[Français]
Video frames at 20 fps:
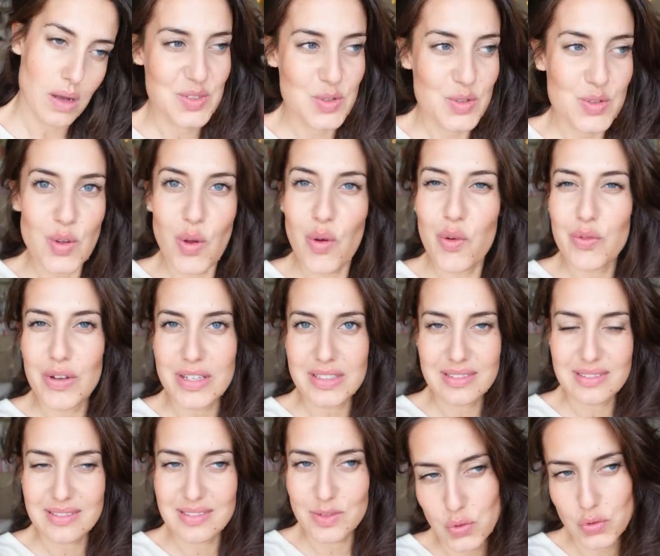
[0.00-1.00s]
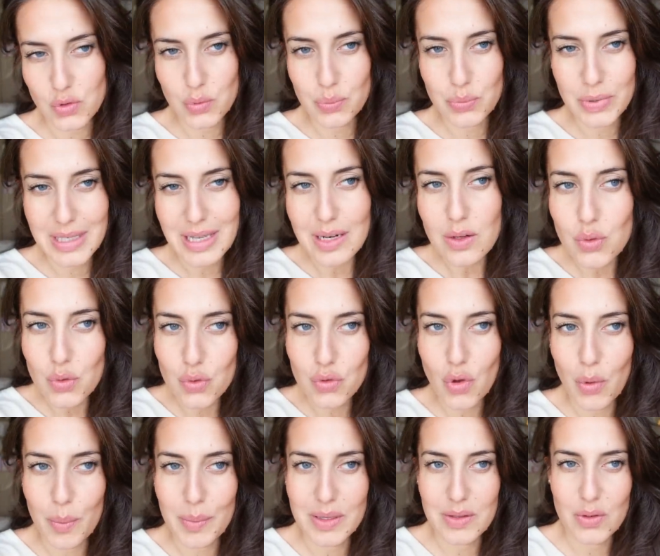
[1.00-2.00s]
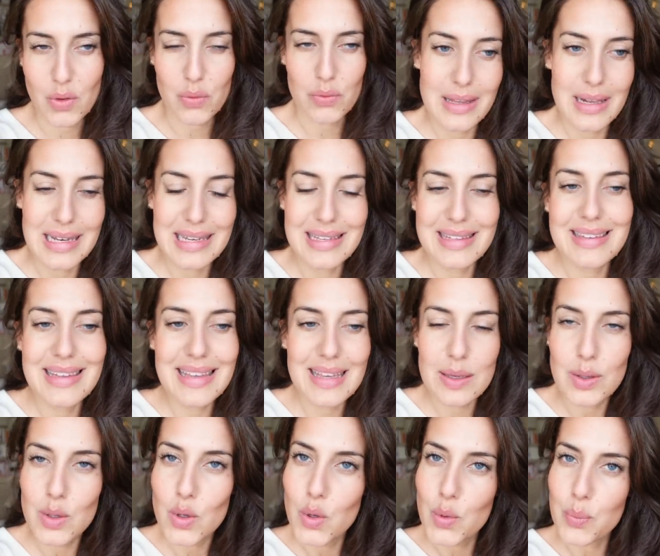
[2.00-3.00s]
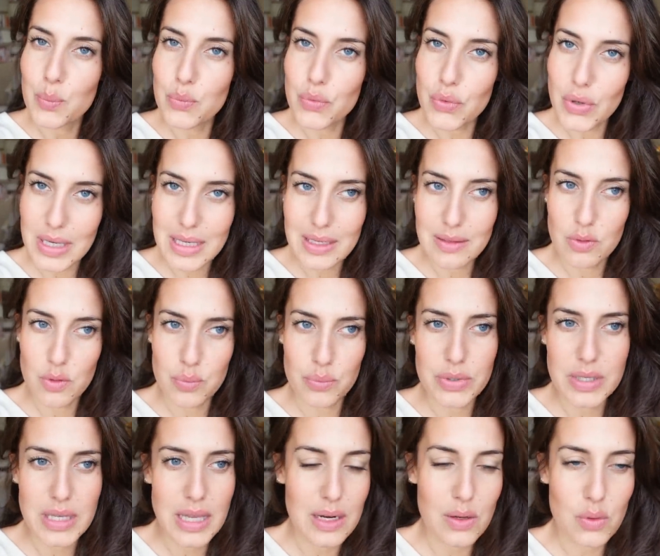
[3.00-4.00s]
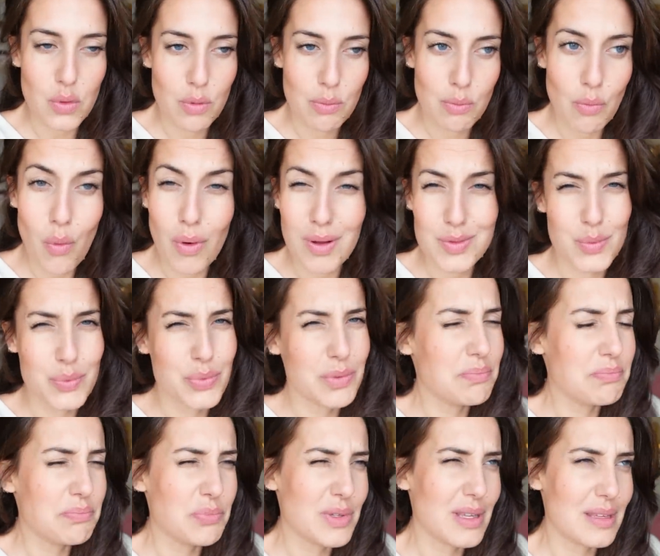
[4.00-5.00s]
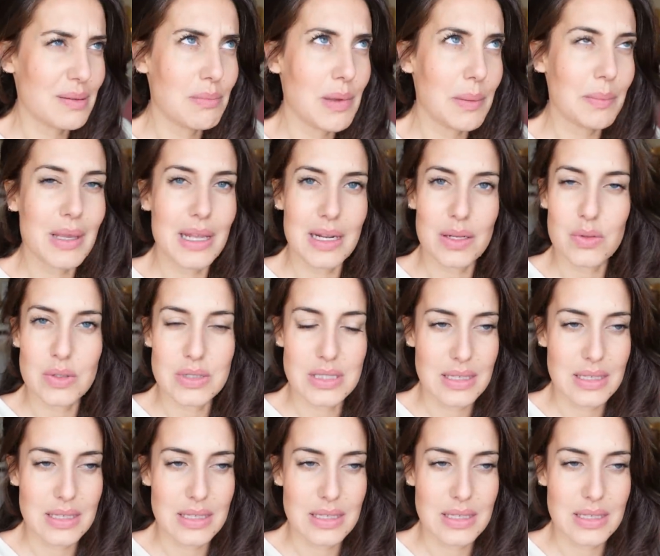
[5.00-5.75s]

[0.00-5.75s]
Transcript: Je sens en fait, je le sens depuis quelques temps maintenant, l'idée mûri depuis quelques mois, depuis peut-être même quelques